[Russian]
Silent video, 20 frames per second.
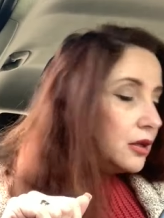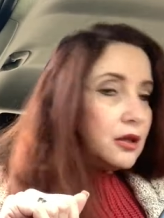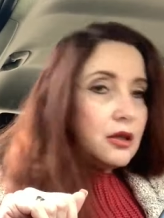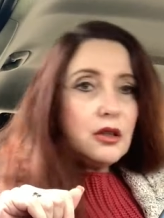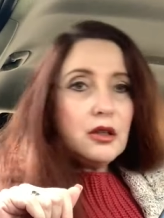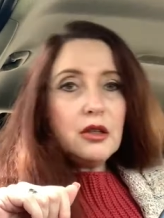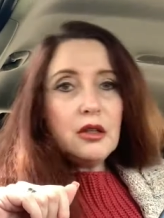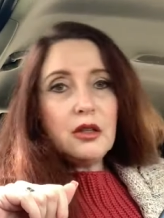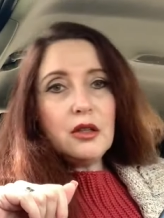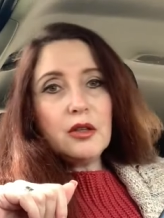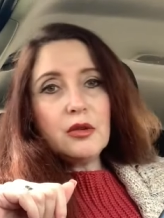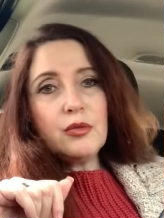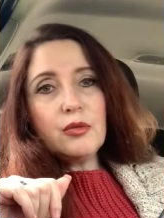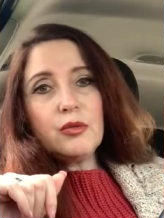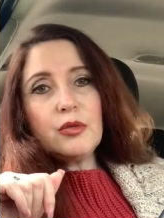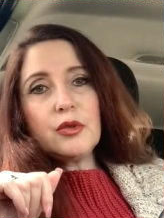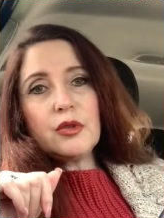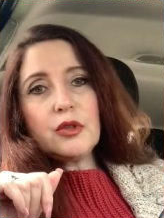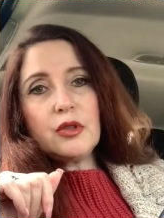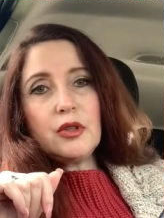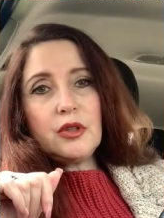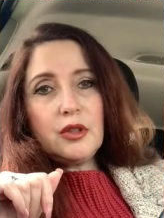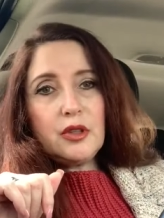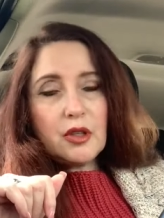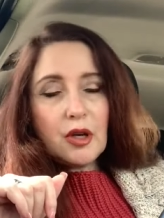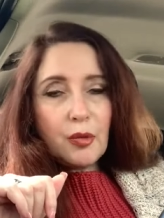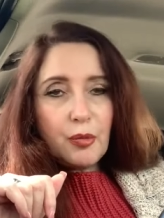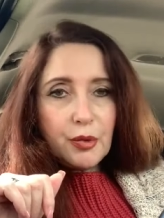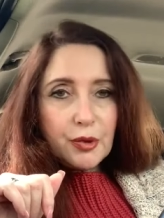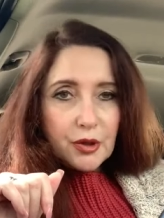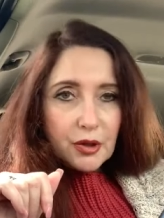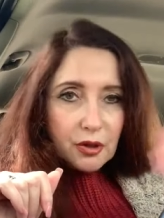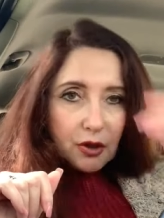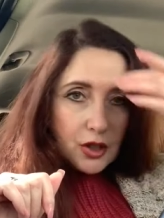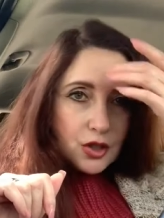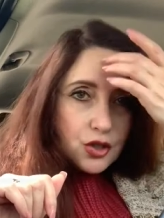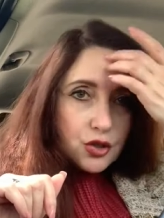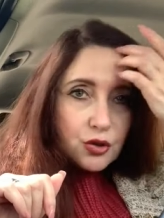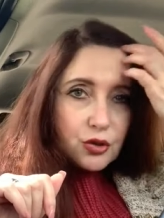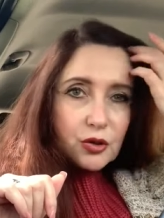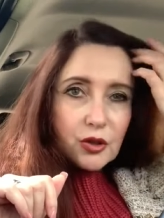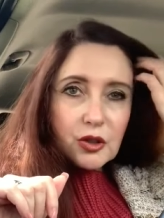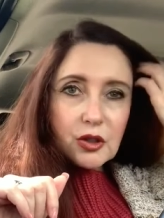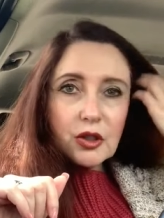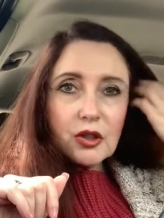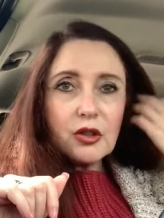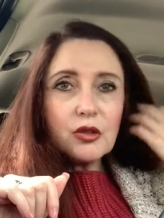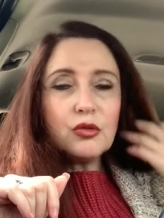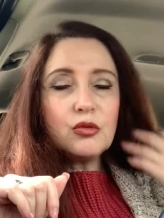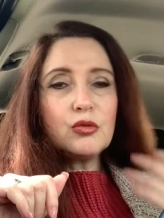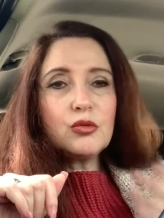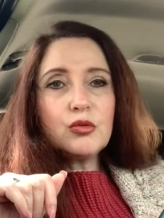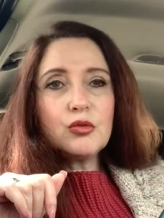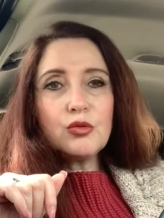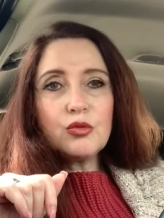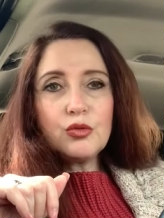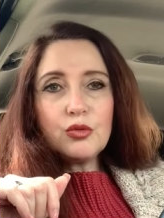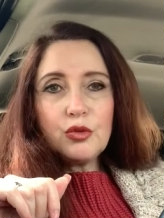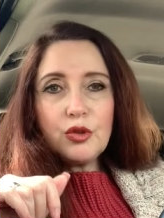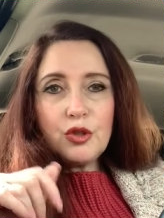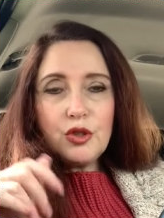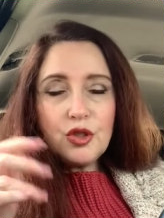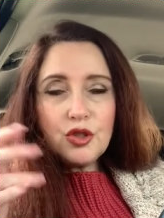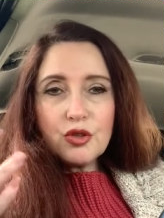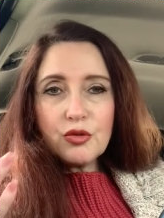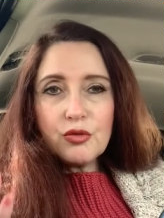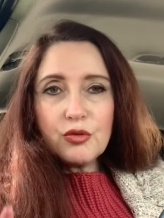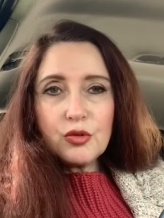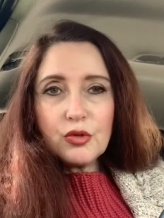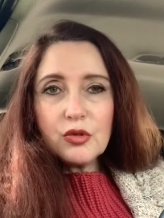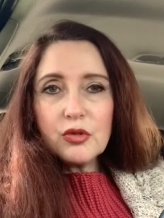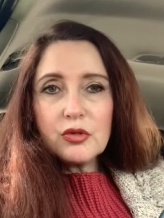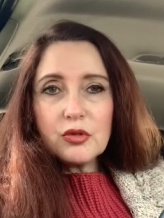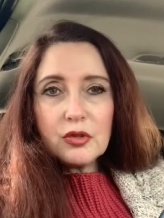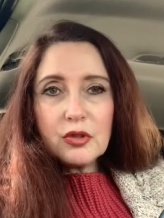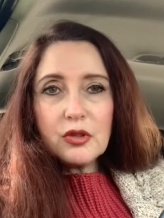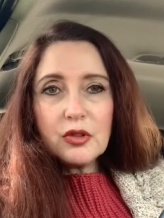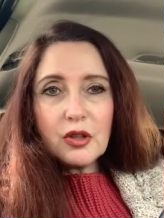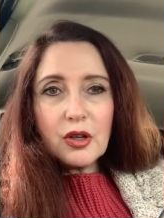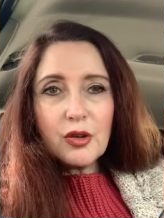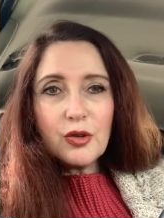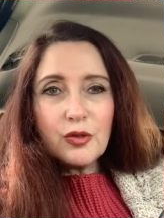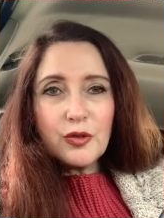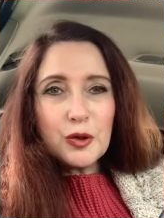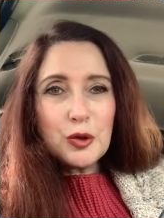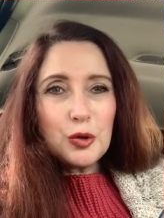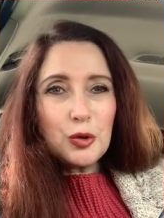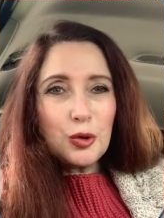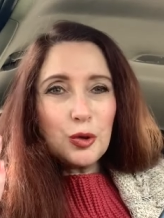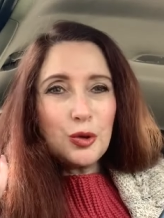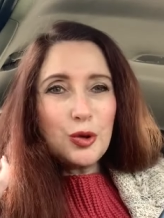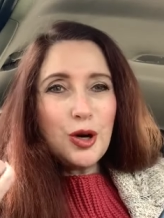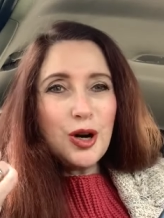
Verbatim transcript: И я поняла, что это, ну, и ничего, и никакого толку.